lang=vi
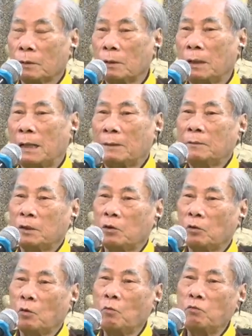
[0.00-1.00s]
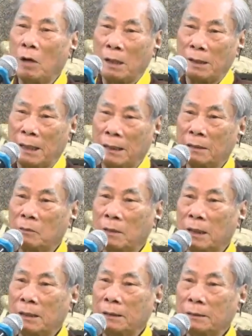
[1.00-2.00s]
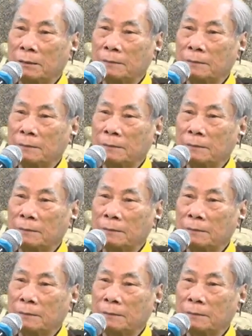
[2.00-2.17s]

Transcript: Thế làm gì có cúng Phật ăn sau này